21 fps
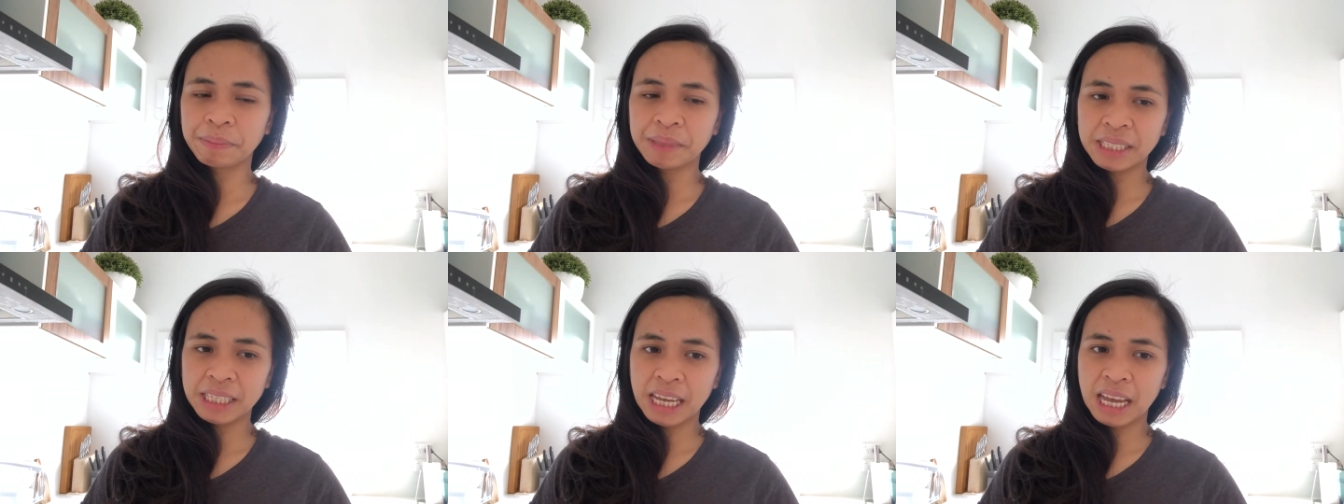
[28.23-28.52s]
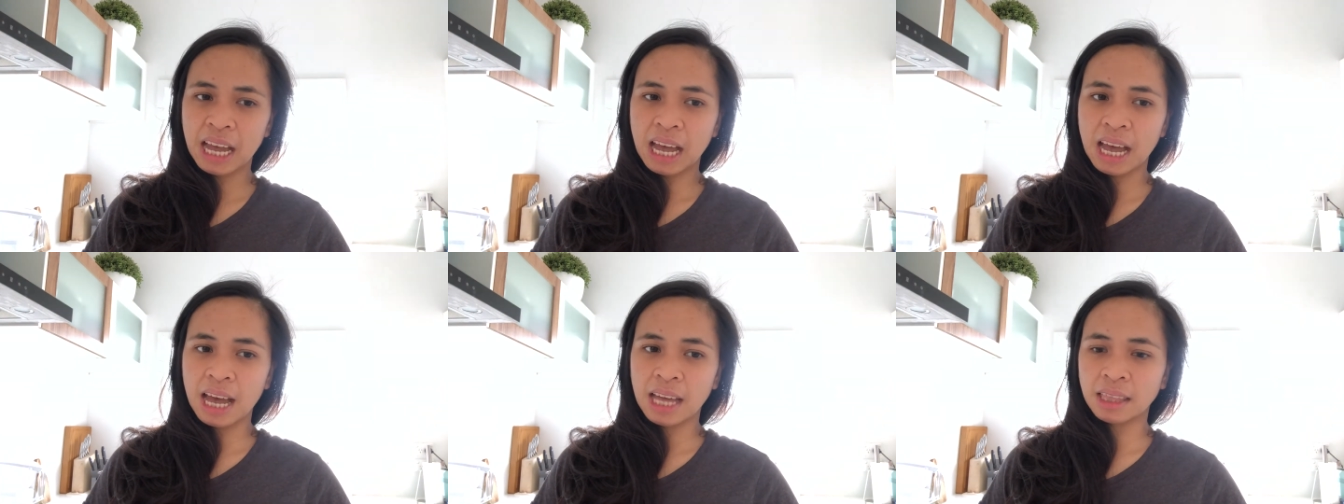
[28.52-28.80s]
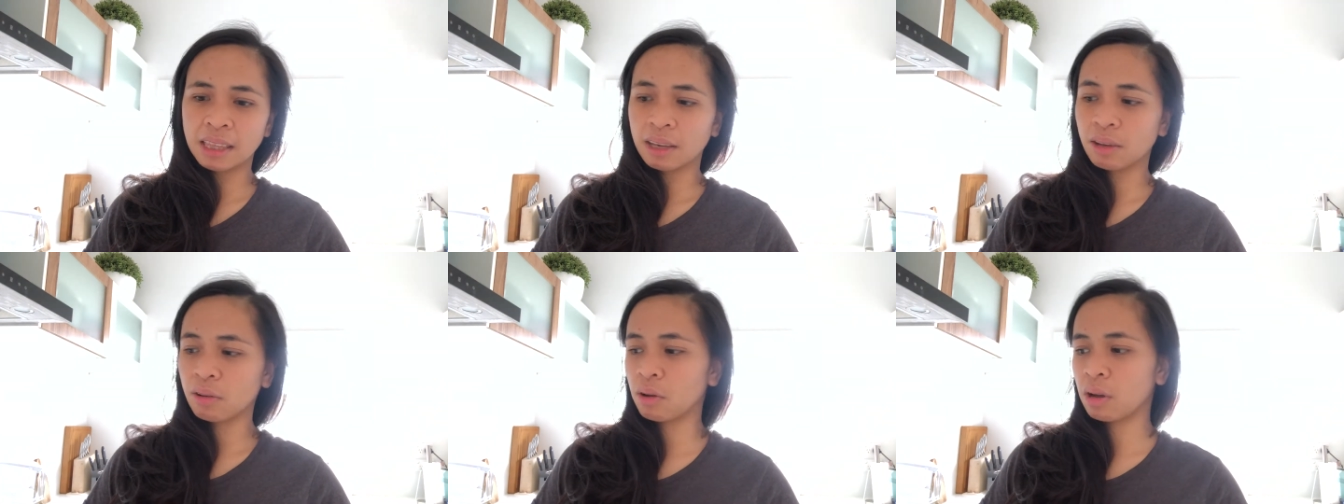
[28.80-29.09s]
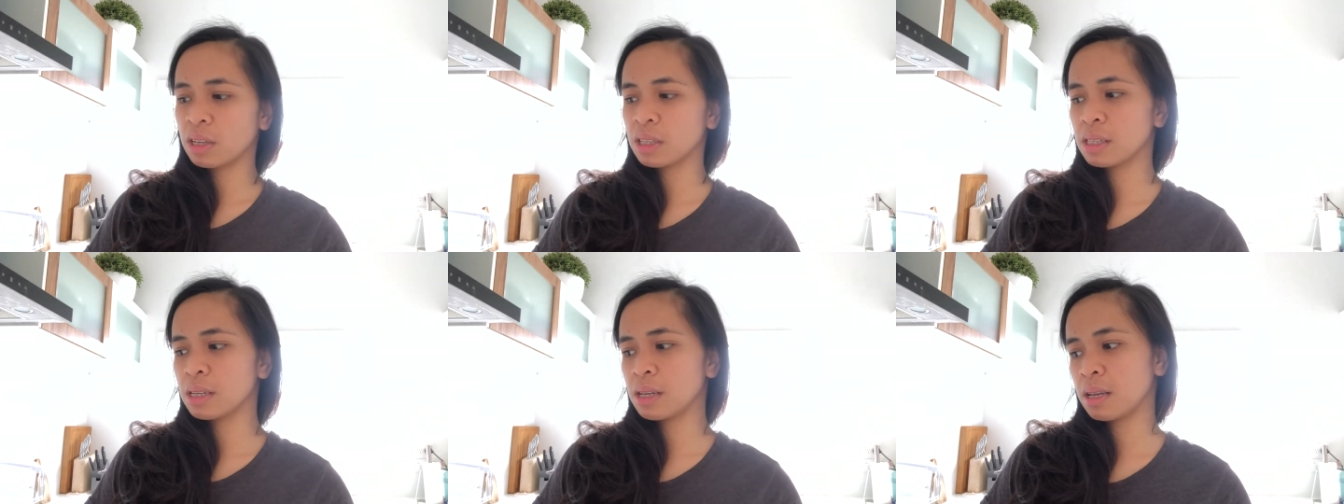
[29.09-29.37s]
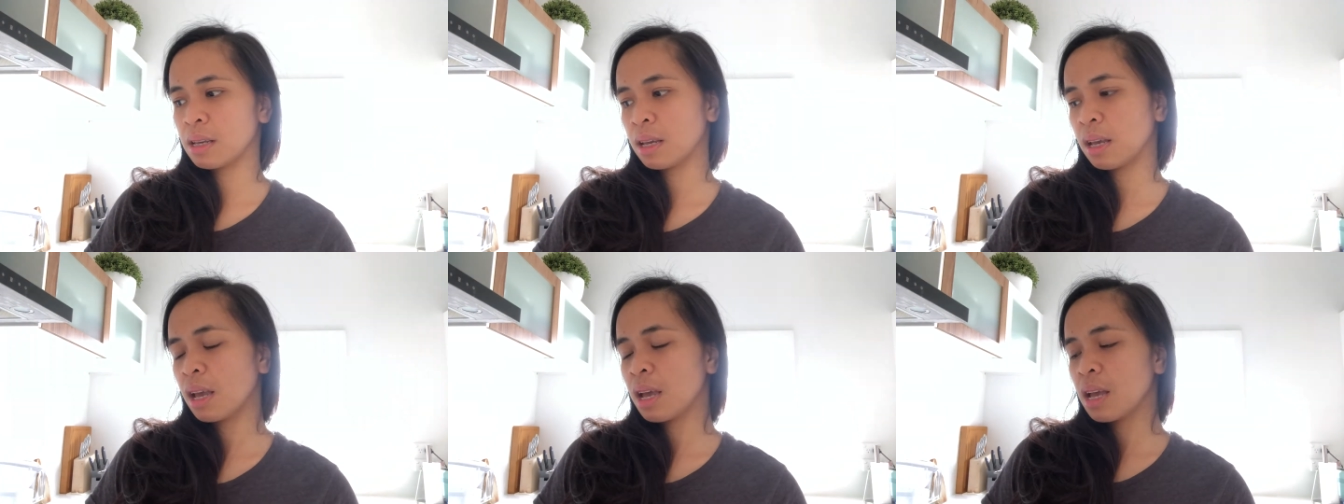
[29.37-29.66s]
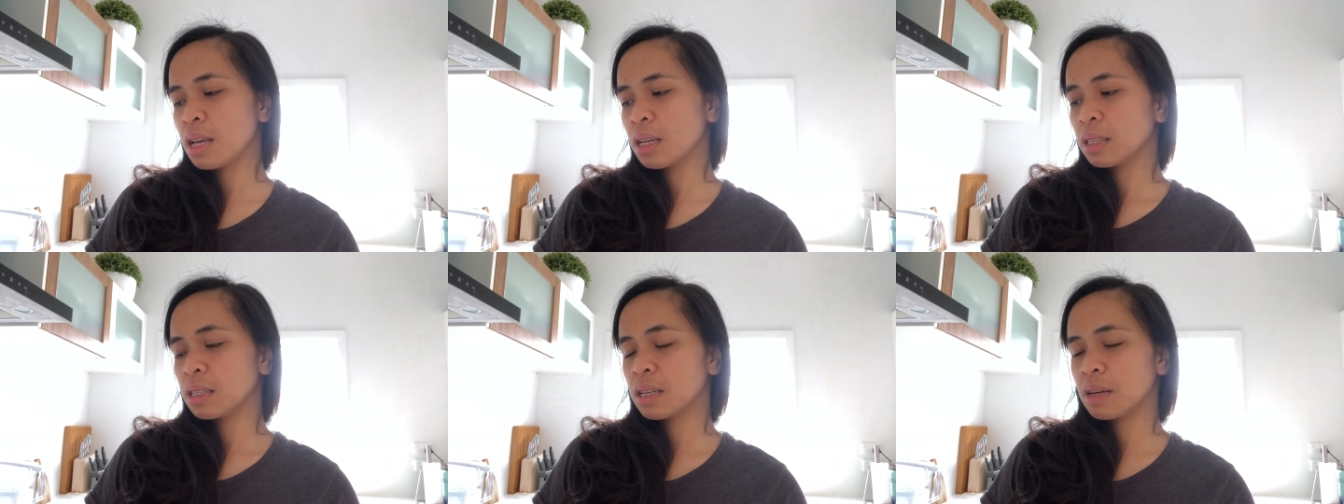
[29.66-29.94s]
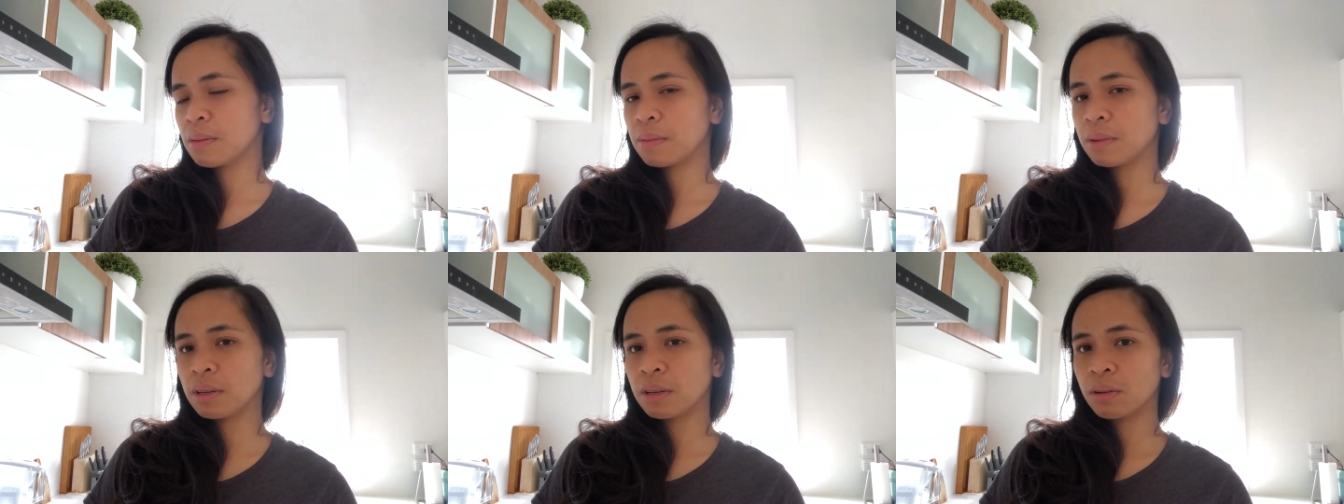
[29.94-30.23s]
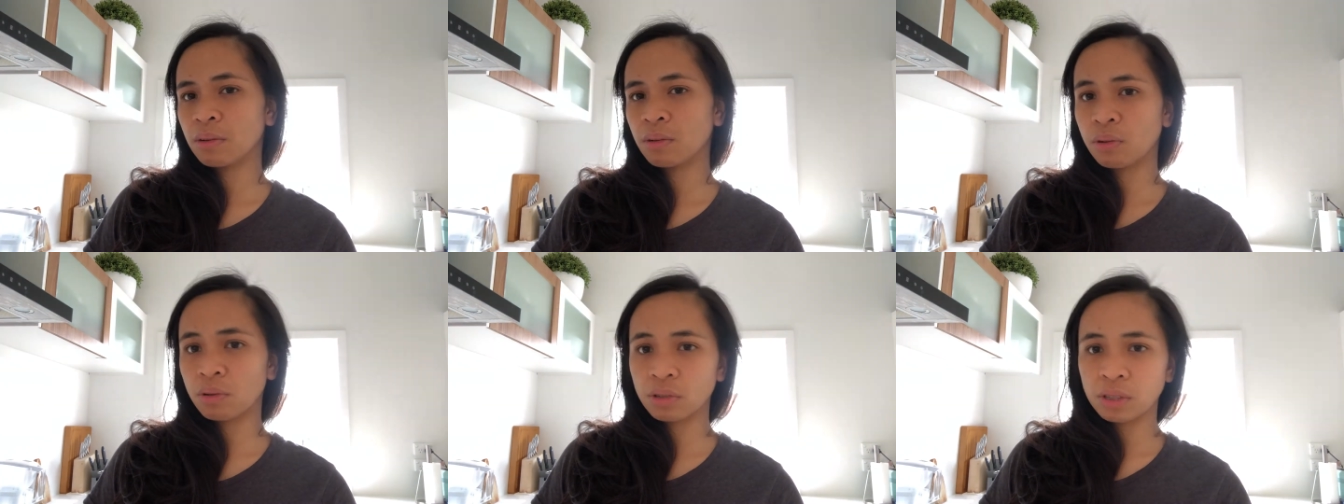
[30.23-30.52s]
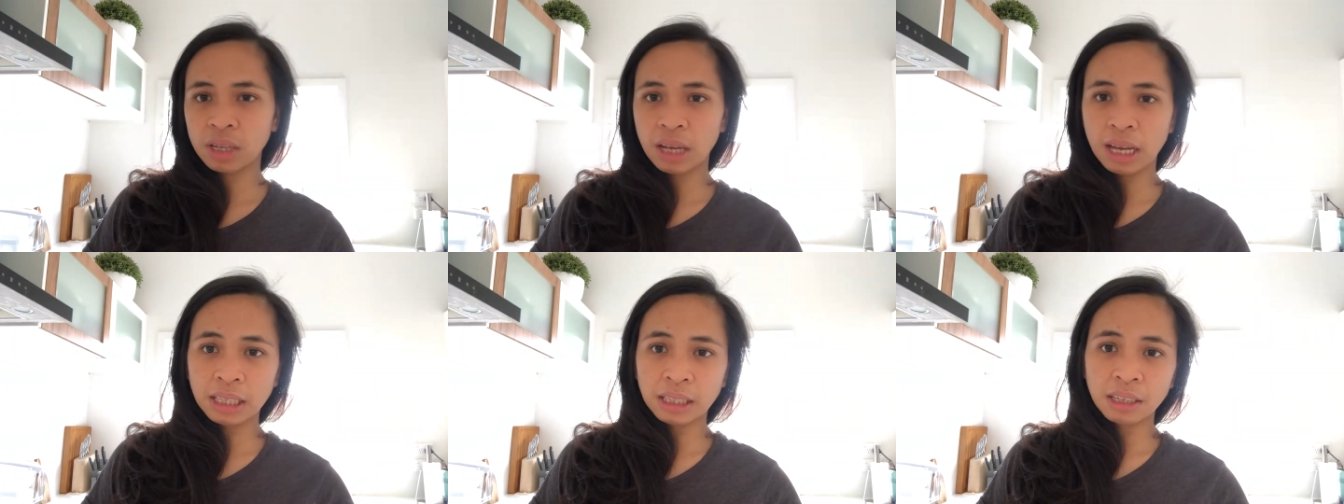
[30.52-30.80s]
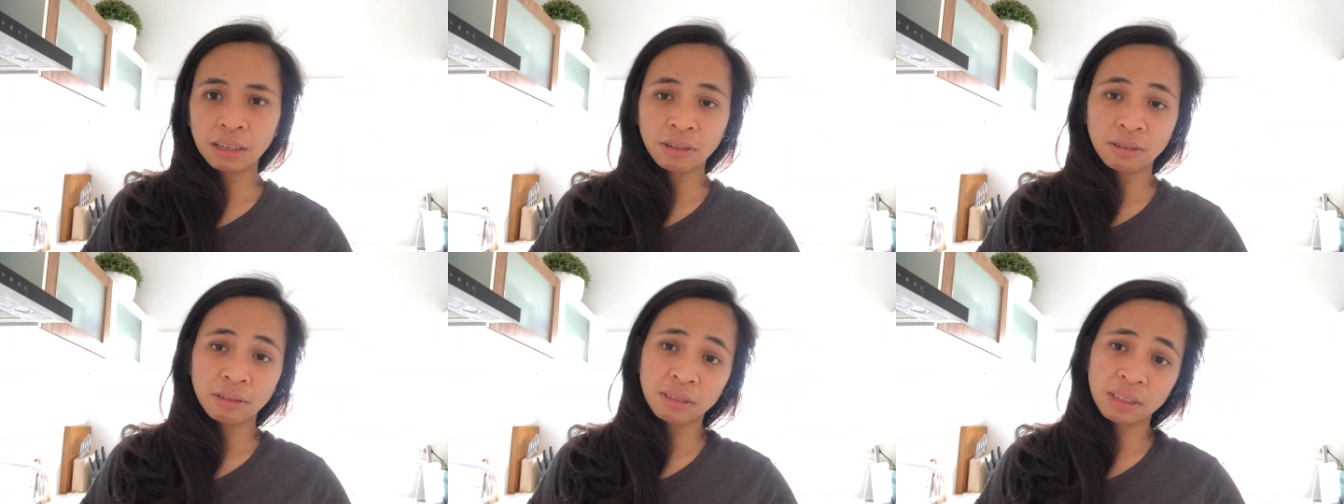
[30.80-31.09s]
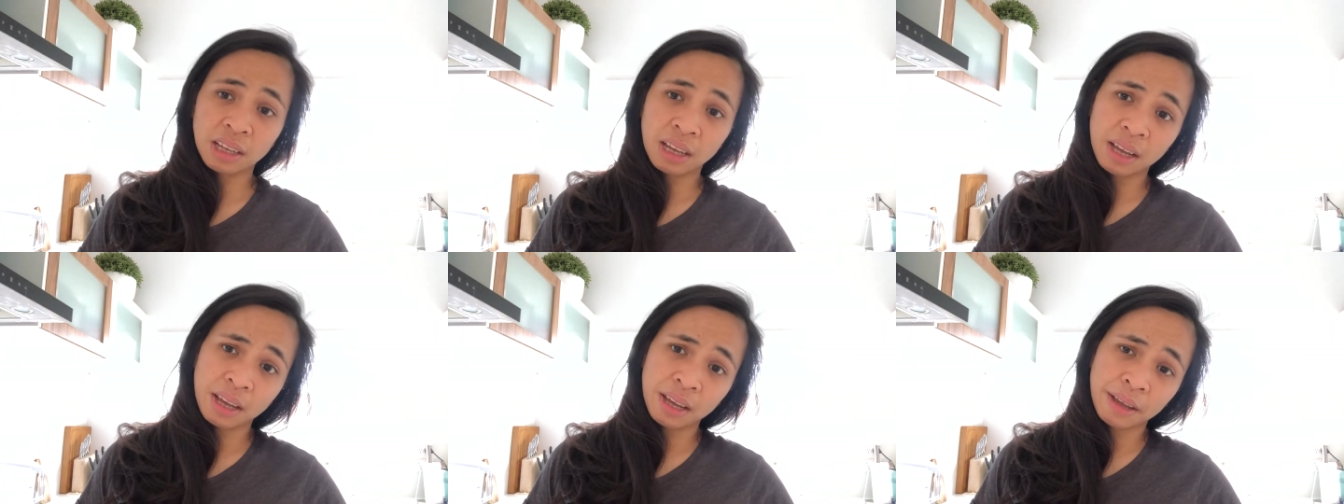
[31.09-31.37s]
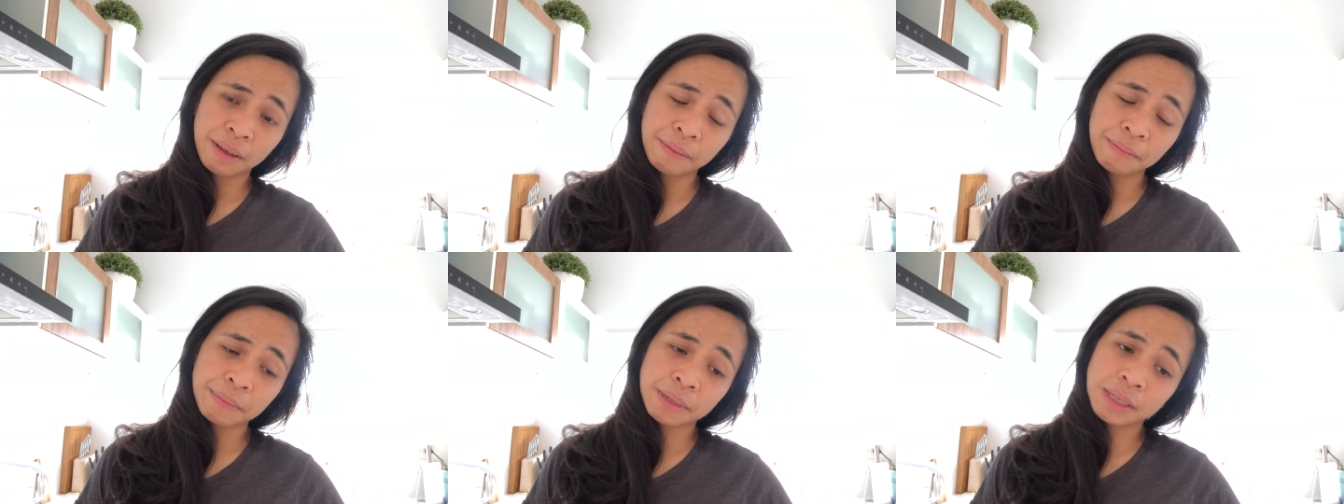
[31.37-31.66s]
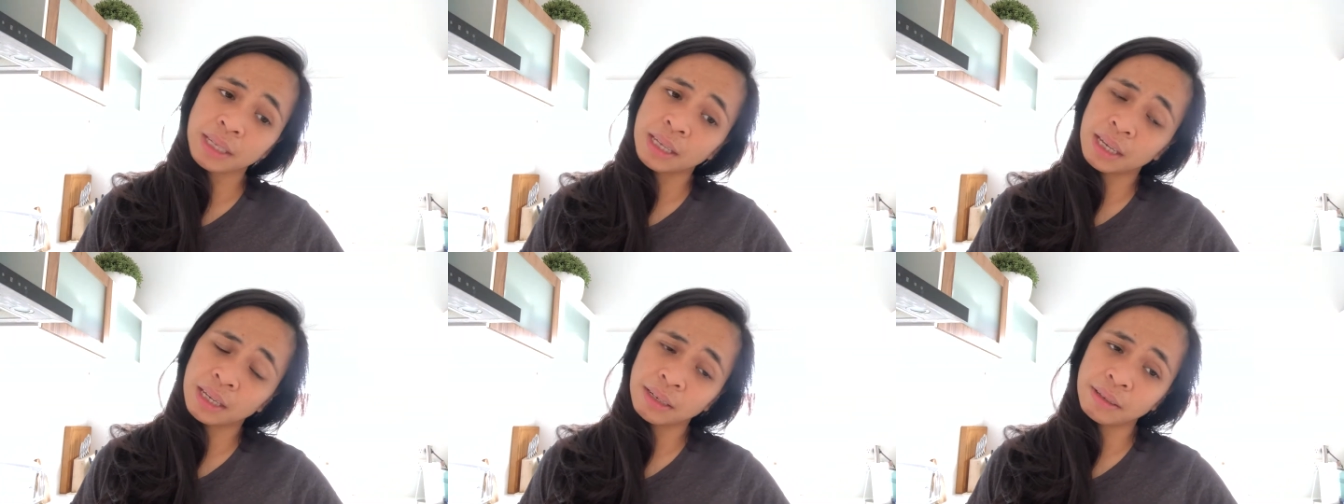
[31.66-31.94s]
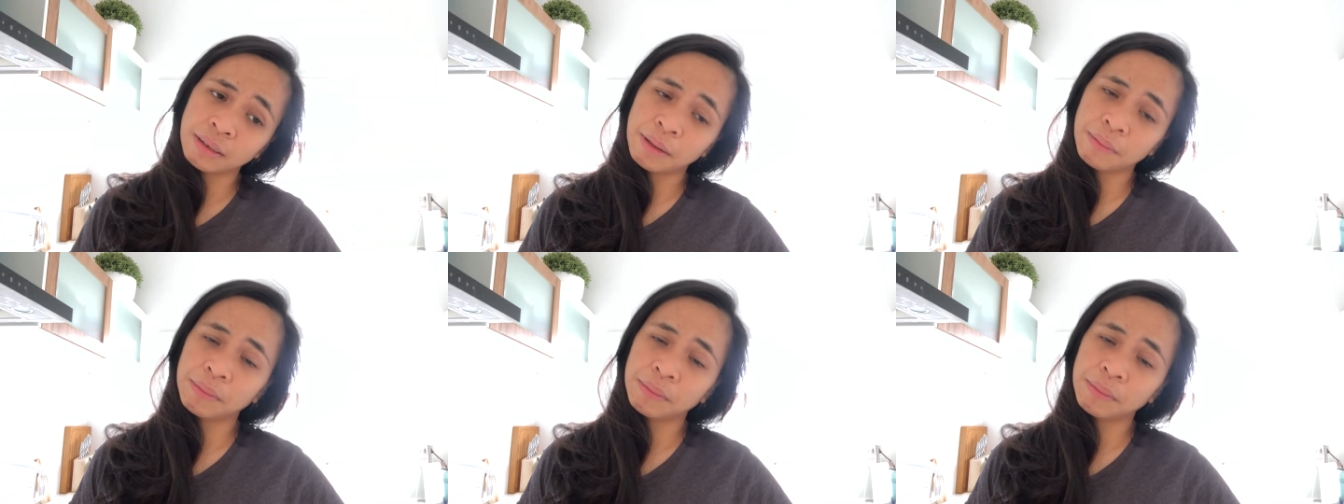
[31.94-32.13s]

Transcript: sa ate ko kasi sabi ko sa ate ko na bigyan,